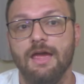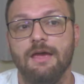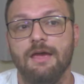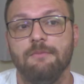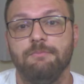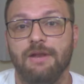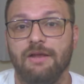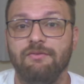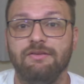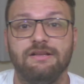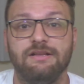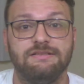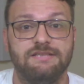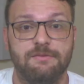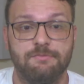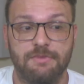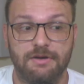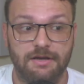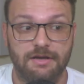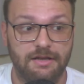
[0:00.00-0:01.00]
prévia da
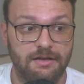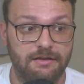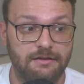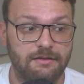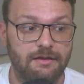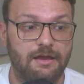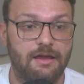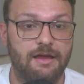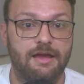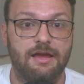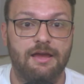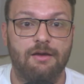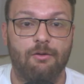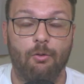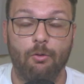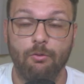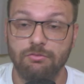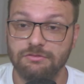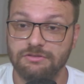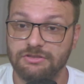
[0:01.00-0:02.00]
semana, é,
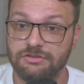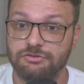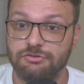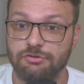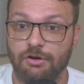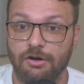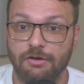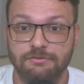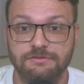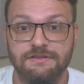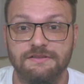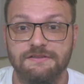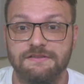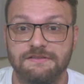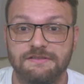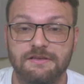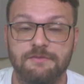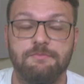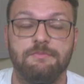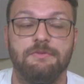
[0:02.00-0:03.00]
11 jogos essa
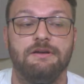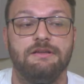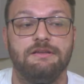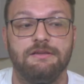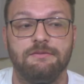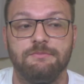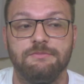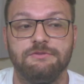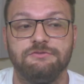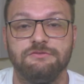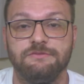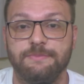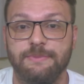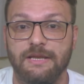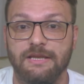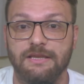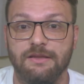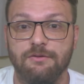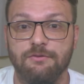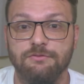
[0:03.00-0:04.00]
semana. Me
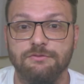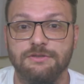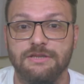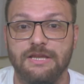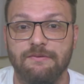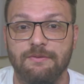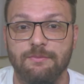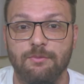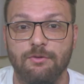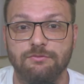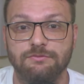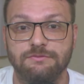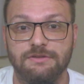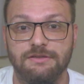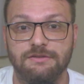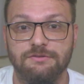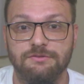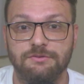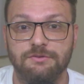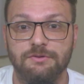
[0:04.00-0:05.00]
surpreendeu quando eu estava
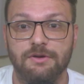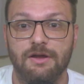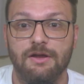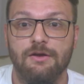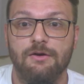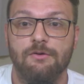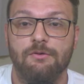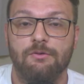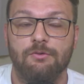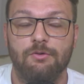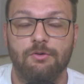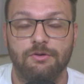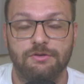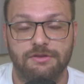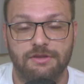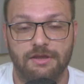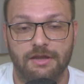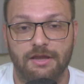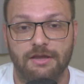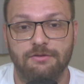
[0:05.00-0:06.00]
montando o
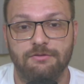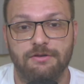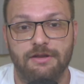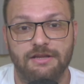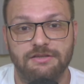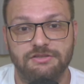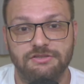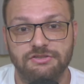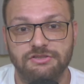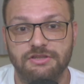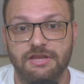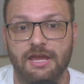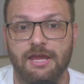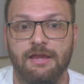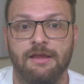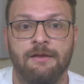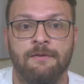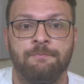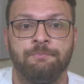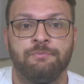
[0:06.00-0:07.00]
roteiro. Né? A gente
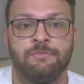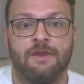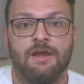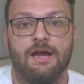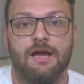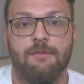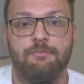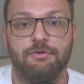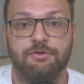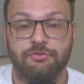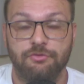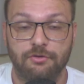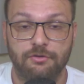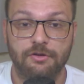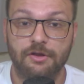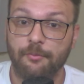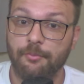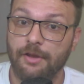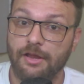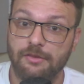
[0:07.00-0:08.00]
tem abertura do
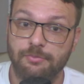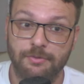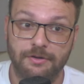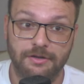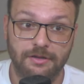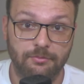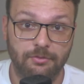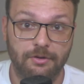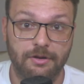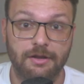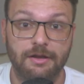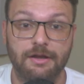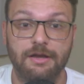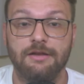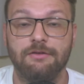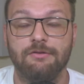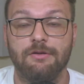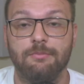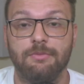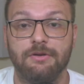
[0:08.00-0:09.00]
Campeonato
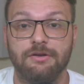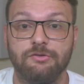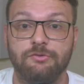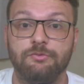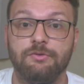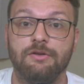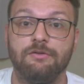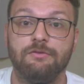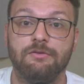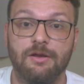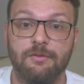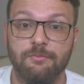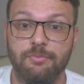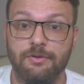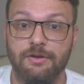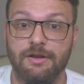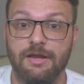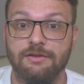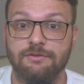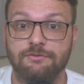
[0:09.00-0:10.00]
Pernambucano, abertura do
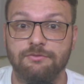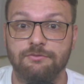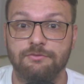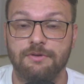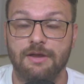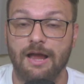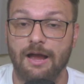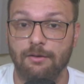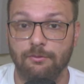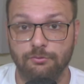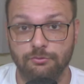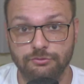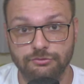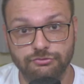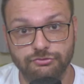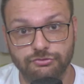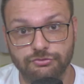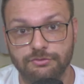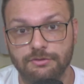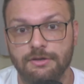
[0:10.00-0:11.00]
Campeonato
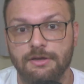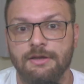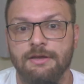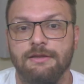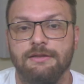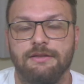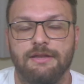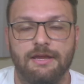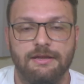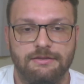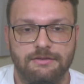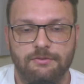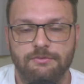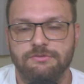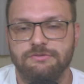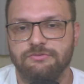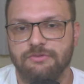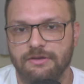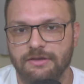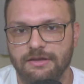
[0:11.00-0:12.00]
Gaúcho, né? Então
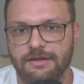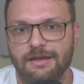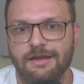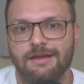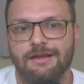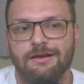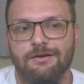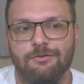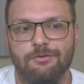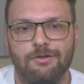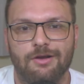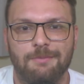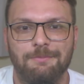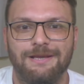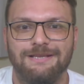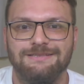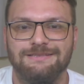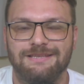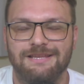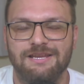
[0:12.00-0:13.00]
isso aí coloca
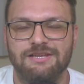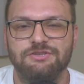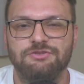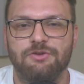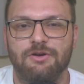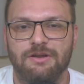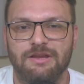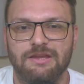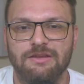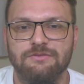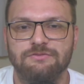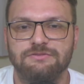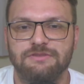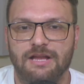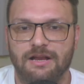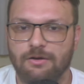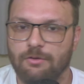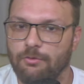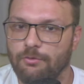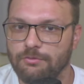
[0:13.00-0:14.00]
mais três joguinhos
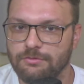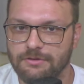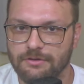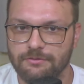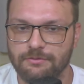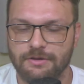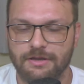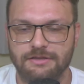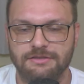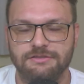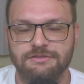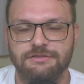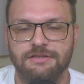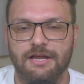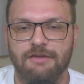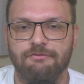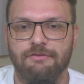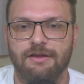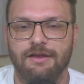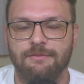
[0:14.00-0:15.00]
na conta do que a gente
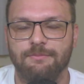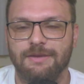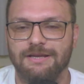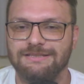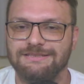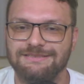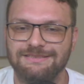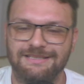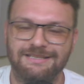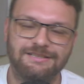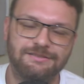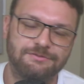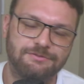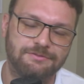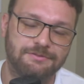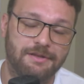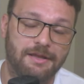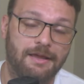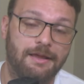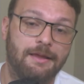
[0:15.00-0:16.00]
estava
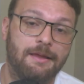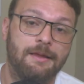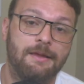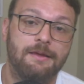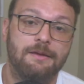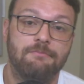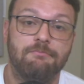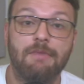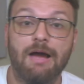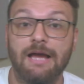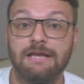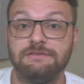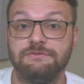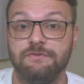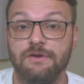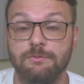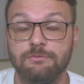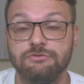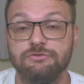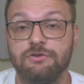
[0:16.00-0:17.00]
imaginando, né? Mas
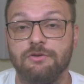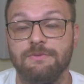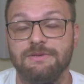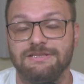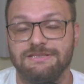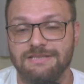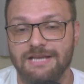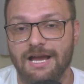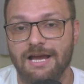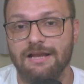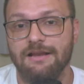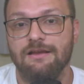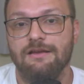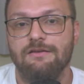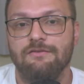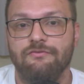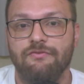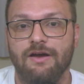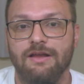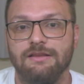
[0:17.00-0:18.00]
vamos começar
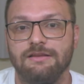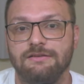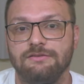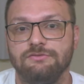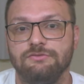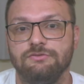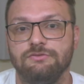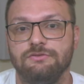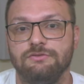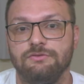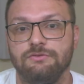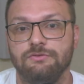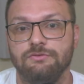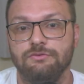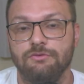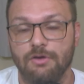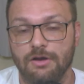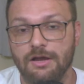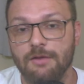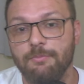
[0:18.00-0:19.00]
falando do,
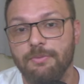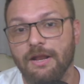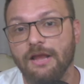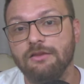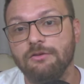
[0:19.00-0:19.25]
do Campeonato